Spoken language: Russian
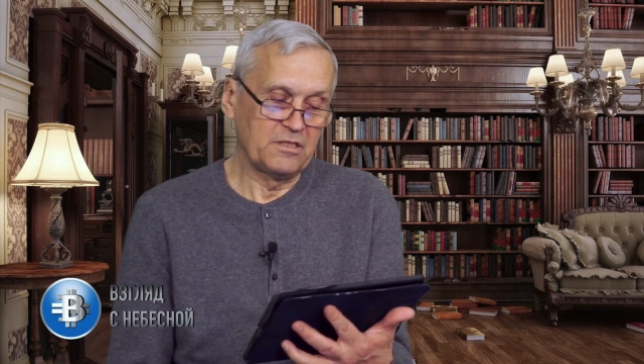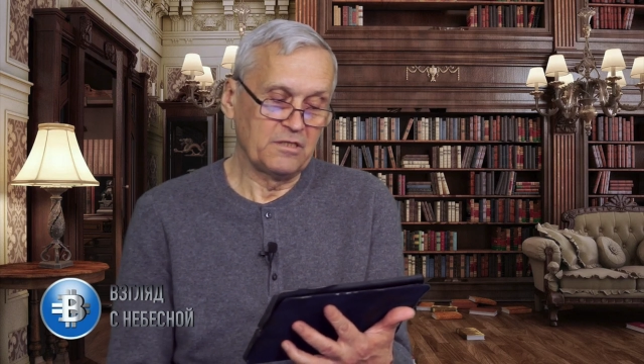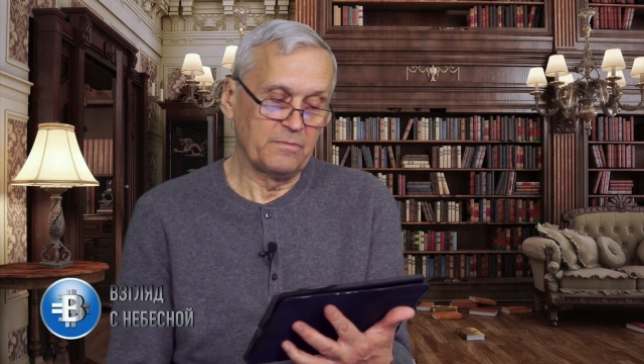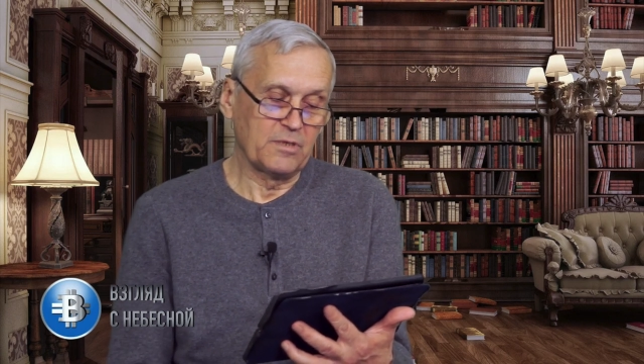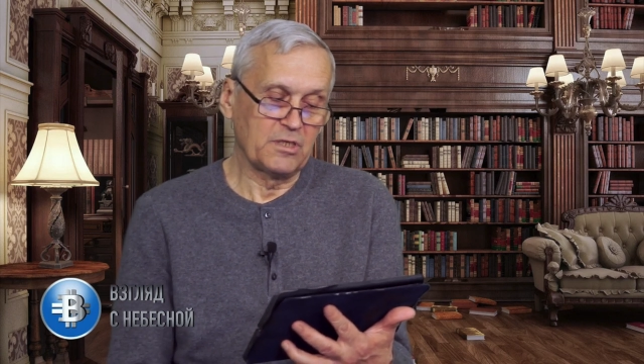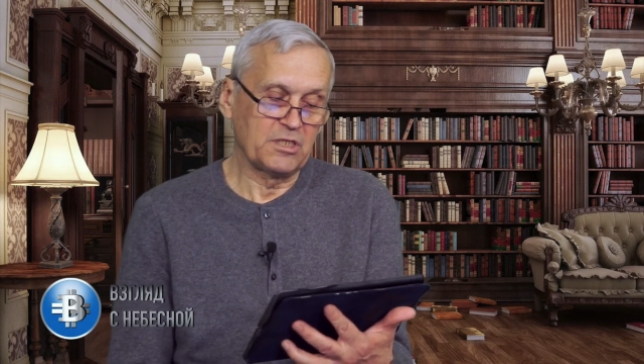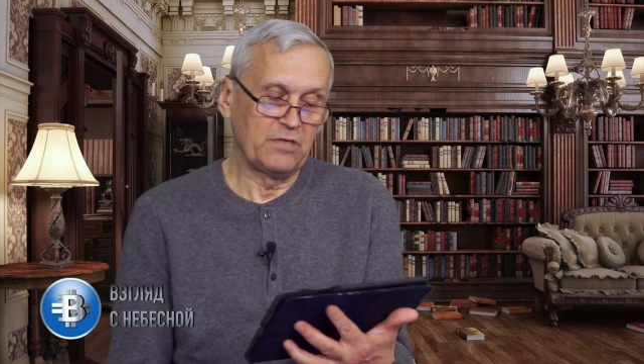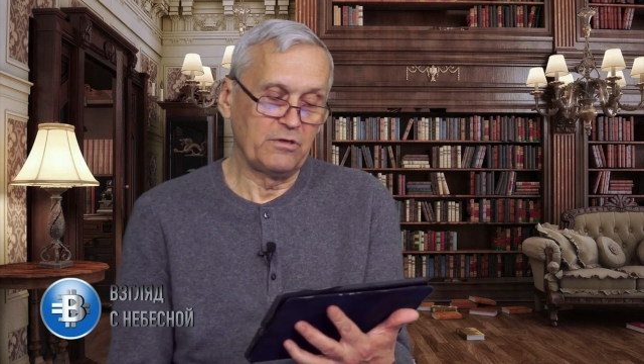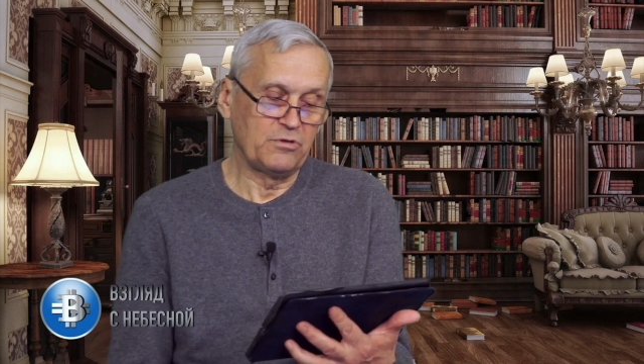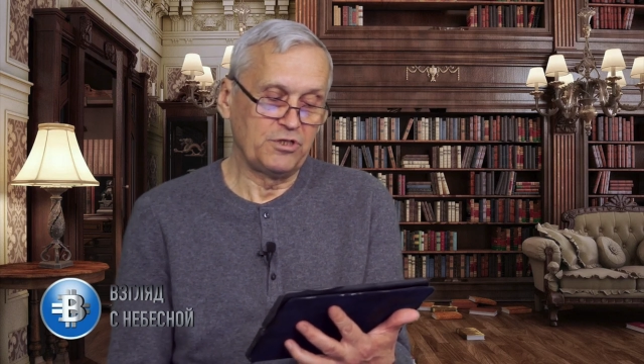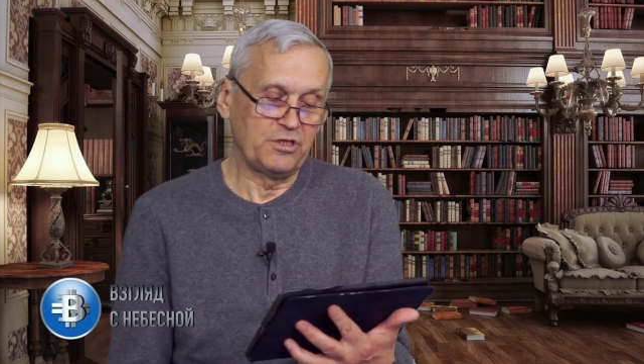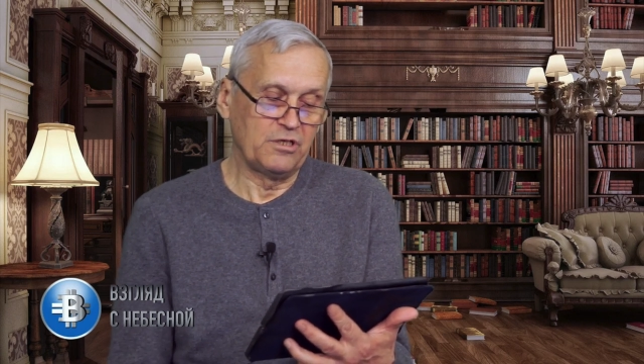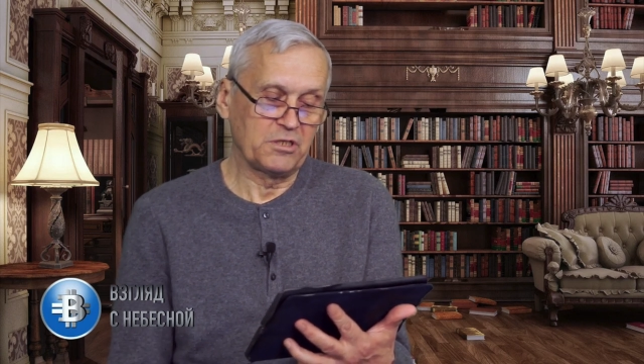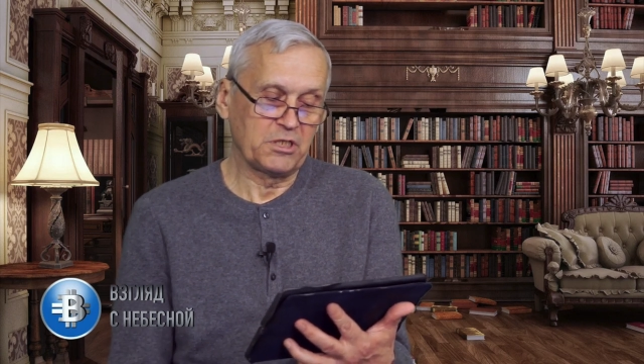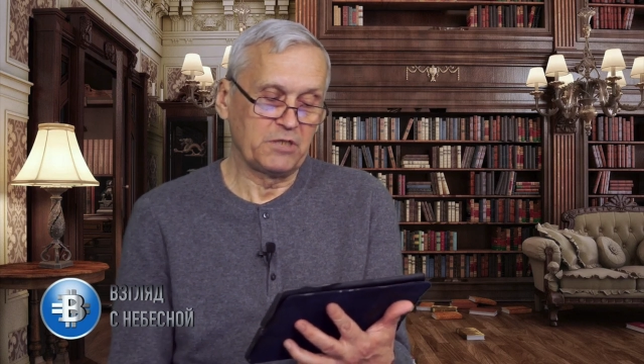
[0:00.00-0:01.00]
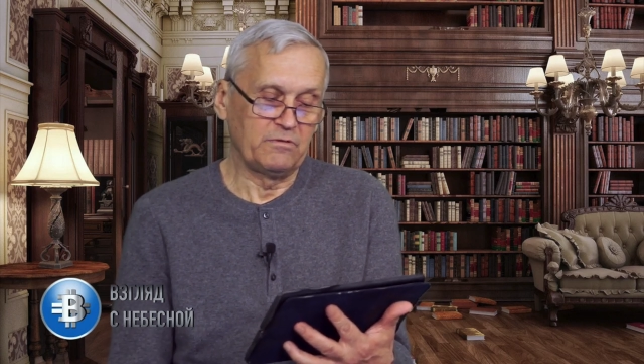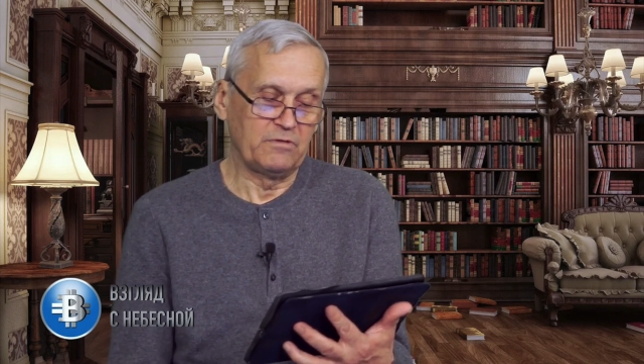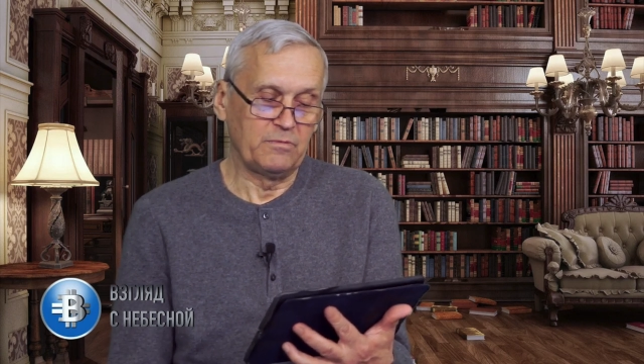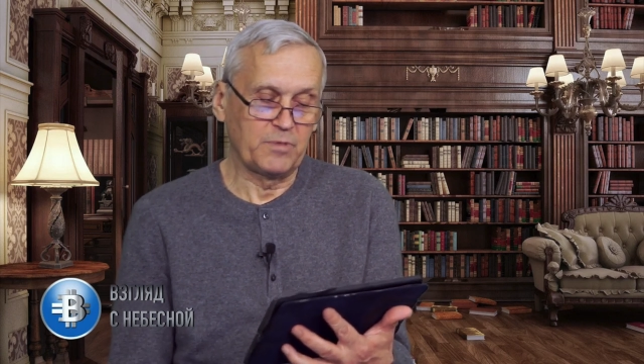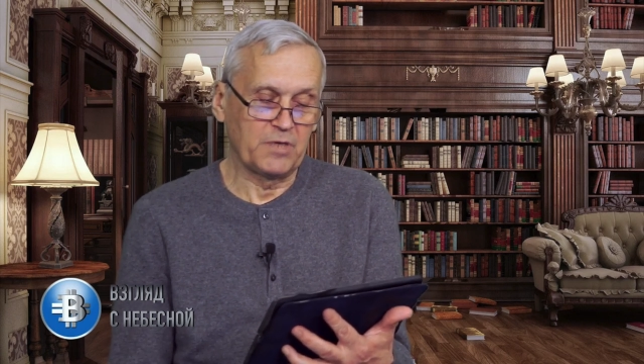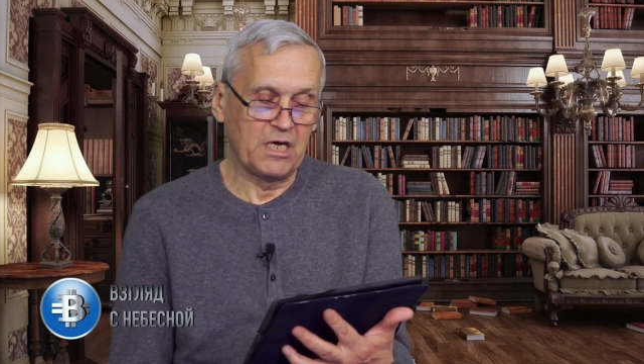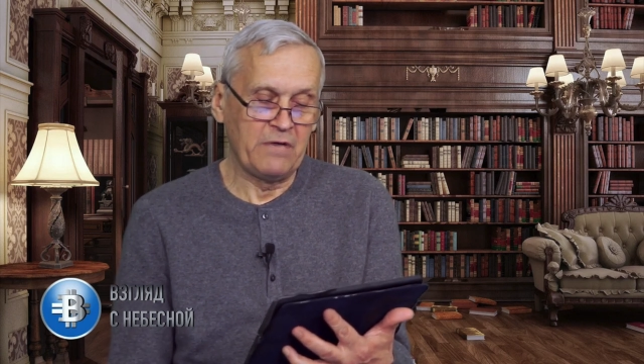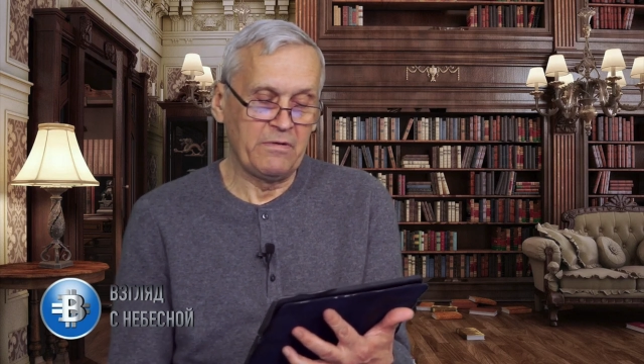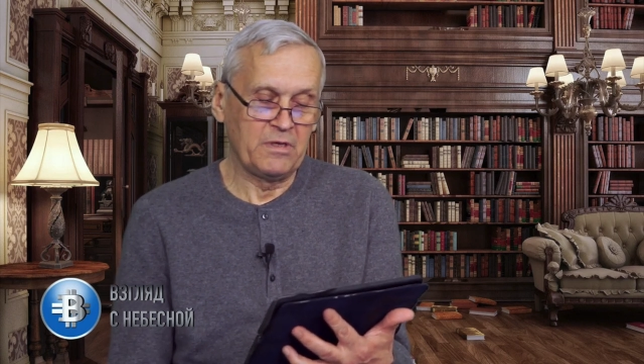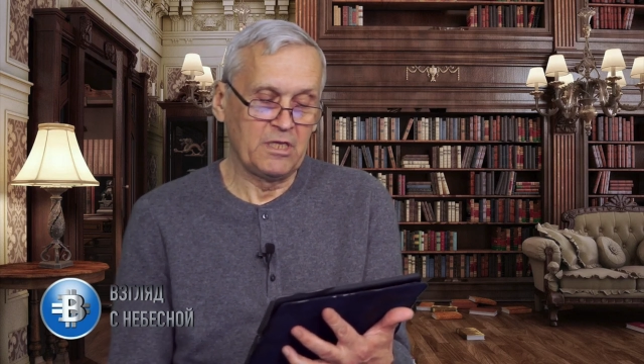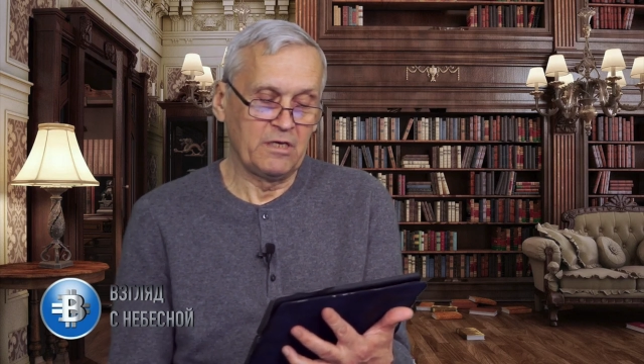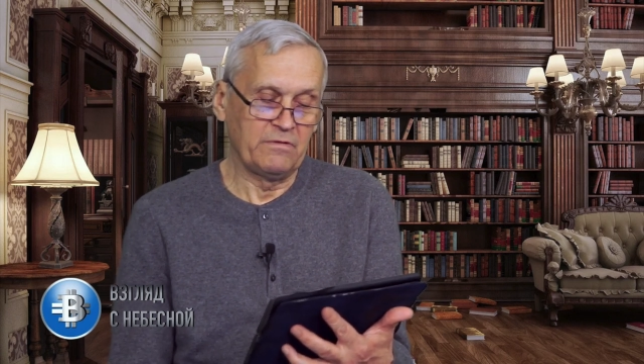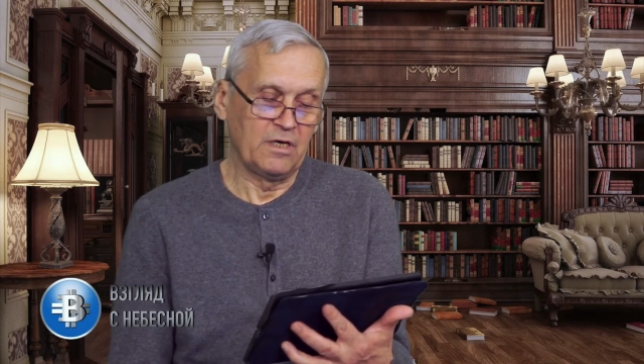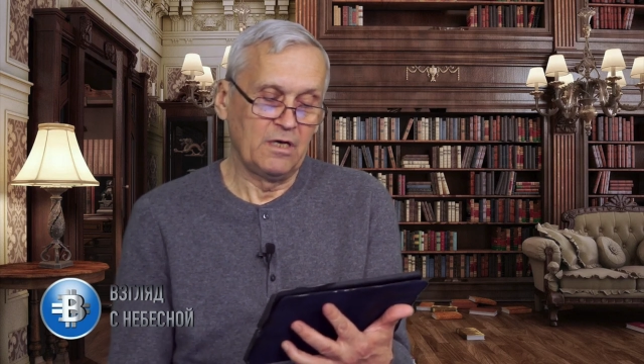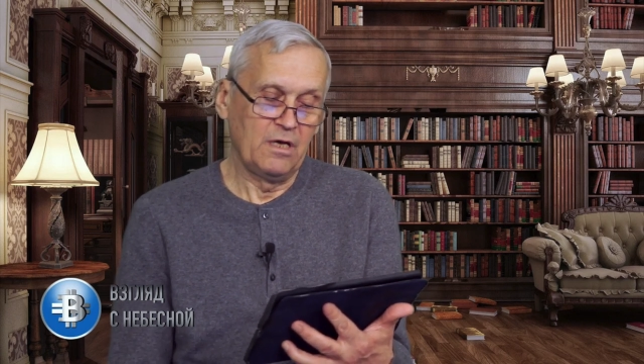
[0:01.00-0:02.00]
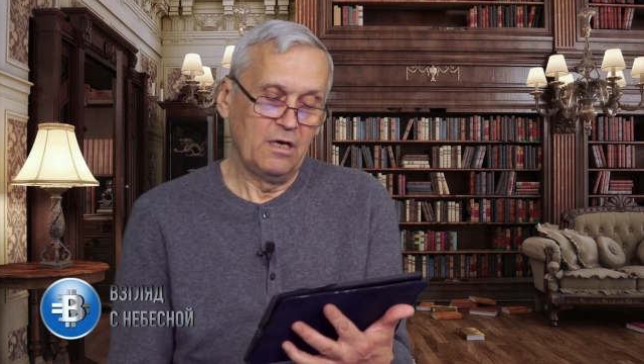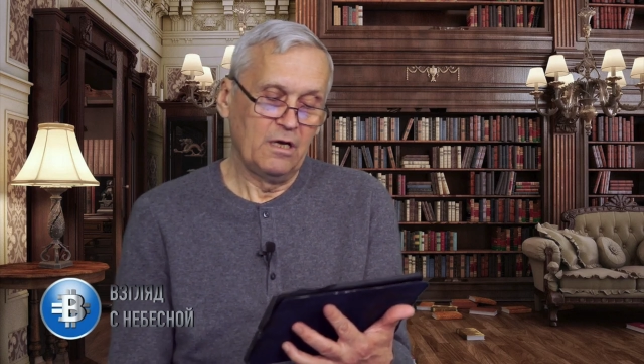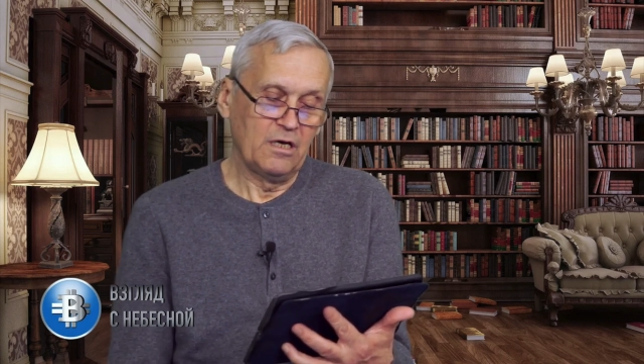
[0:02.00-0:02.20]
изображаю честного и праведного,